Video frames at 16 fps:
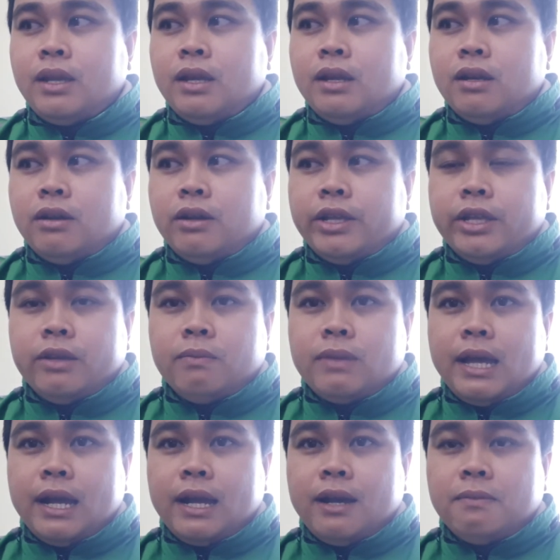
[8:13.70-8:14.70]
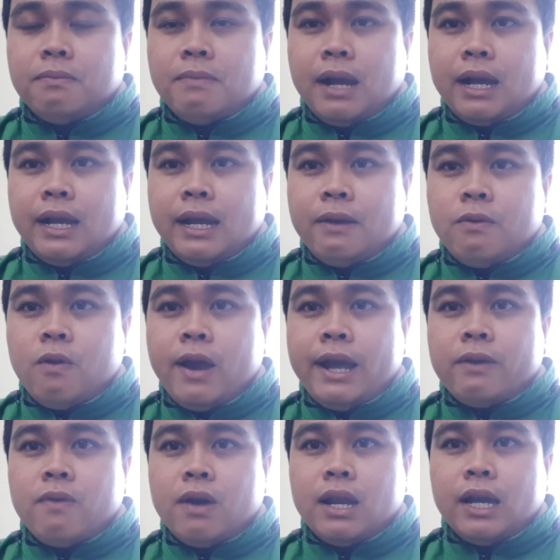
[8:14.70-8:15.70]
rồi chúng ta không mặc áo
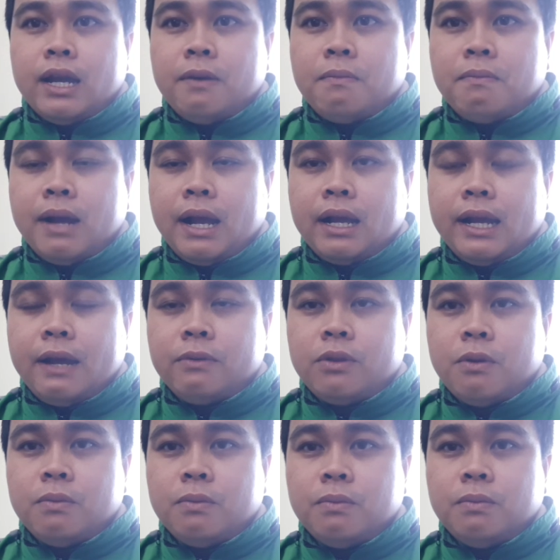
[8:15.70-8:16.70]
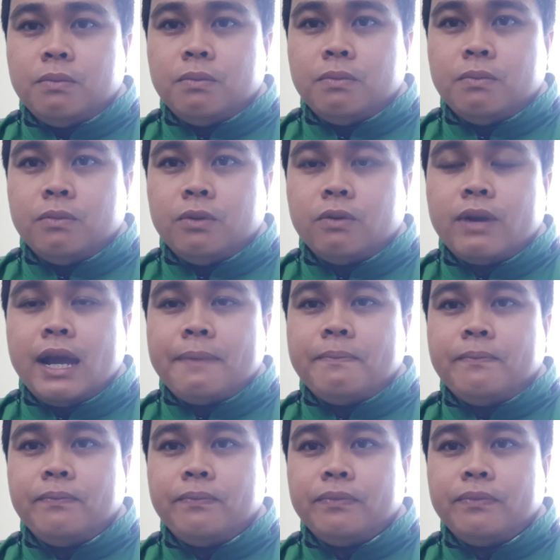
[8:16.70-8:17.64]
khoác hoặc là không mặc áo thun của ráp